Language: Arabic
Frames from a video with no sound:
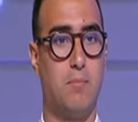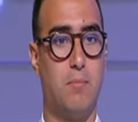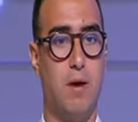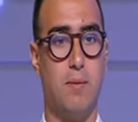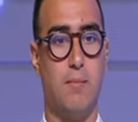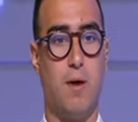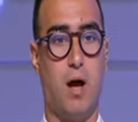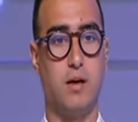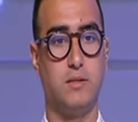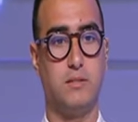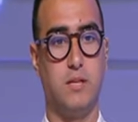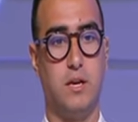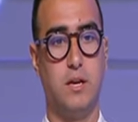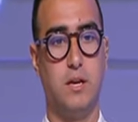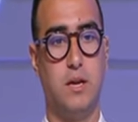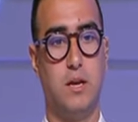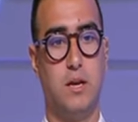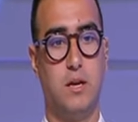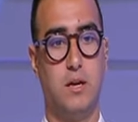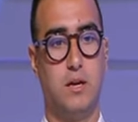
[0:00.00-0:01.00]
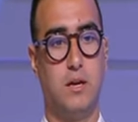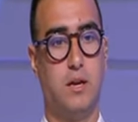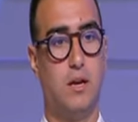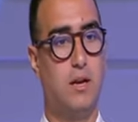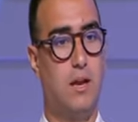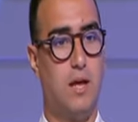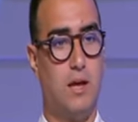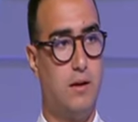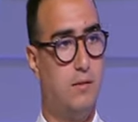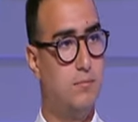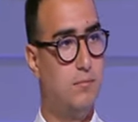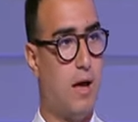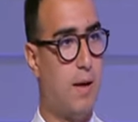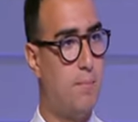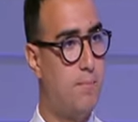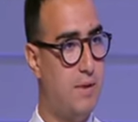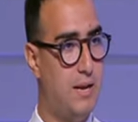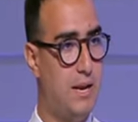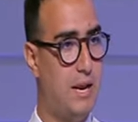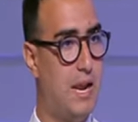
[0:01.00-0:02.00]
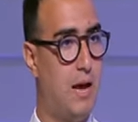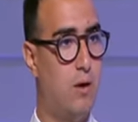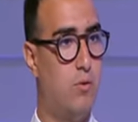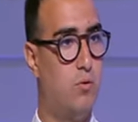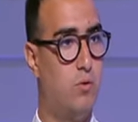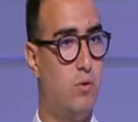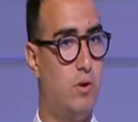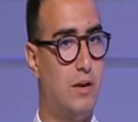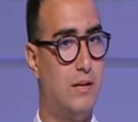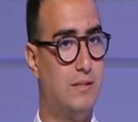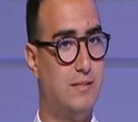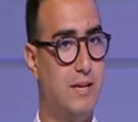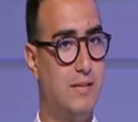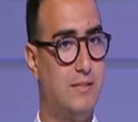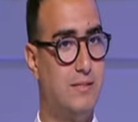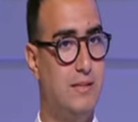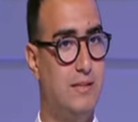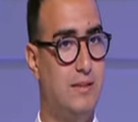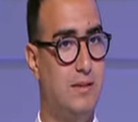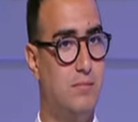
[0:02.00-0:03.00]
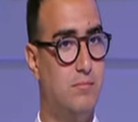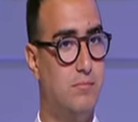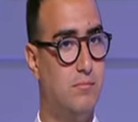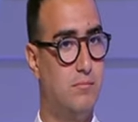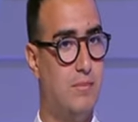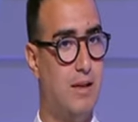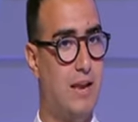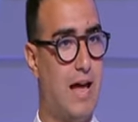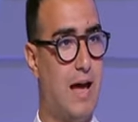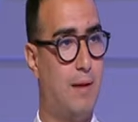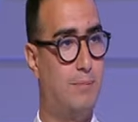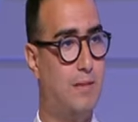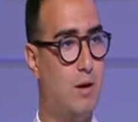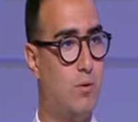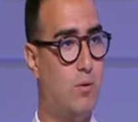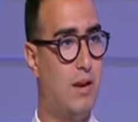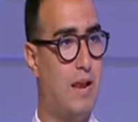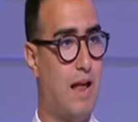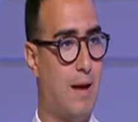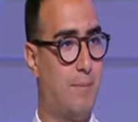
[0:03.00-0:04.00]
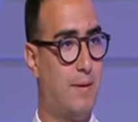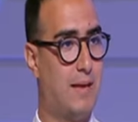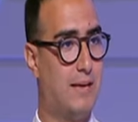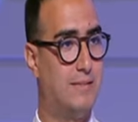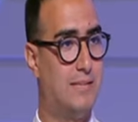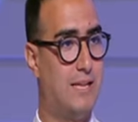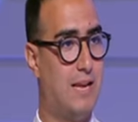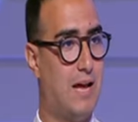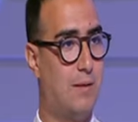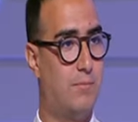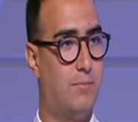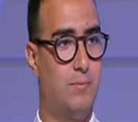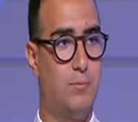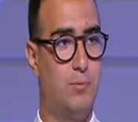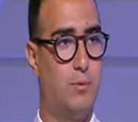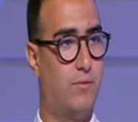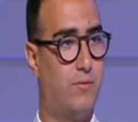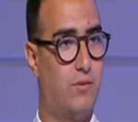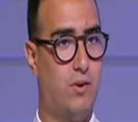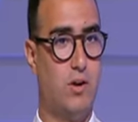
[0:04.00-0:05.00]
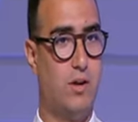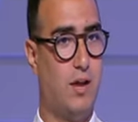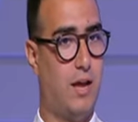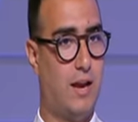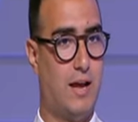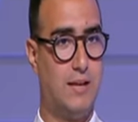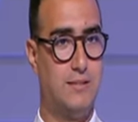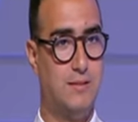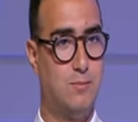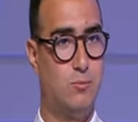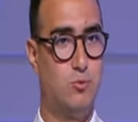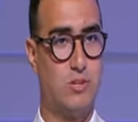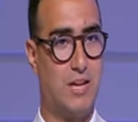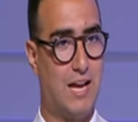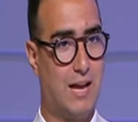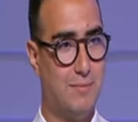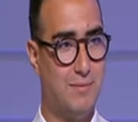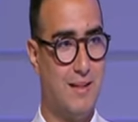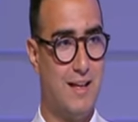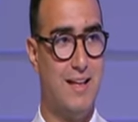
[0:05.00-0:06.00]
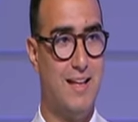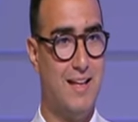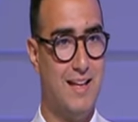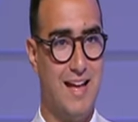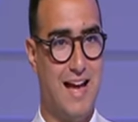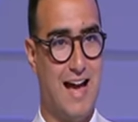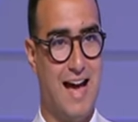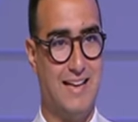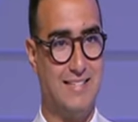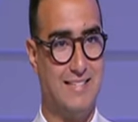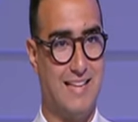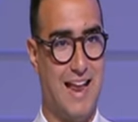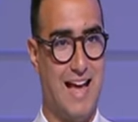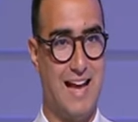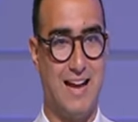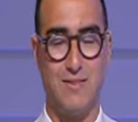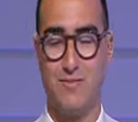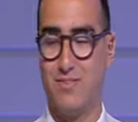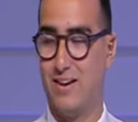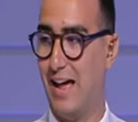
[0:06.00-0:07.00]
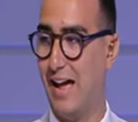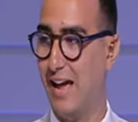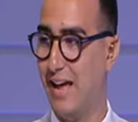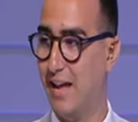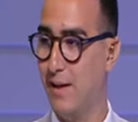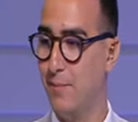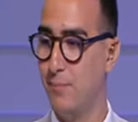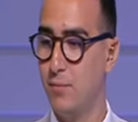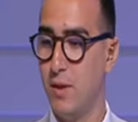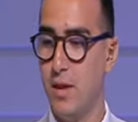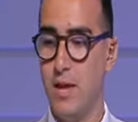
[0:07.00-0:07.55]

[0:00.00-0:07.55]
مهما حصل لان همنا الاول والاساسي العب دوري العب كاس العب بافريقيا احنا عايزين طبعا. منتخبنا طبعا. احسن حاجه في الحياه صحيح